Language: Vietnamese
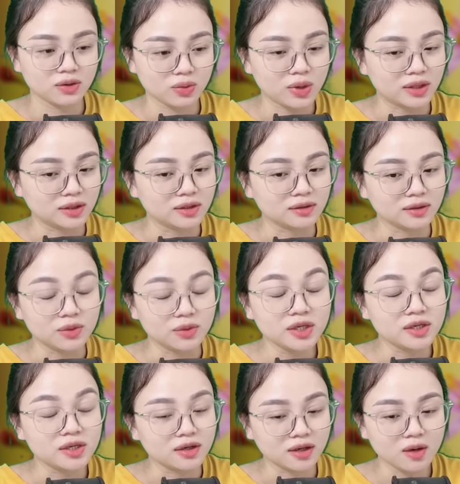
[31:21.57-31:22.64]
Quả thực nếu
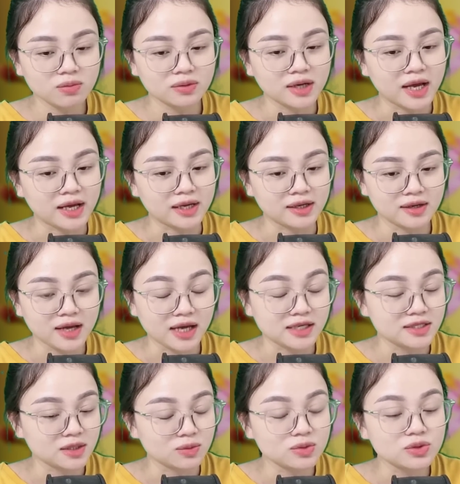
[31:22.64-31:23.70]
nhìn ở góc này,
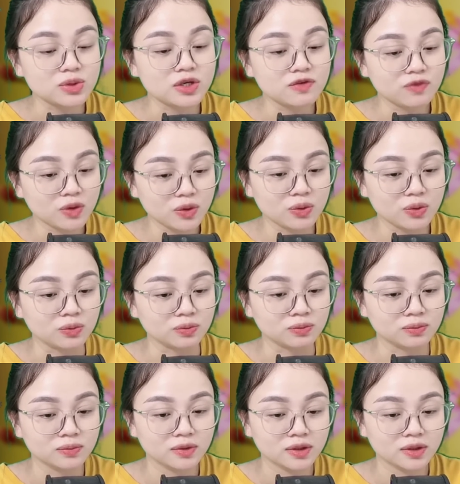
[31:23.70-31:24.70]
anh giống Duy vô cùng.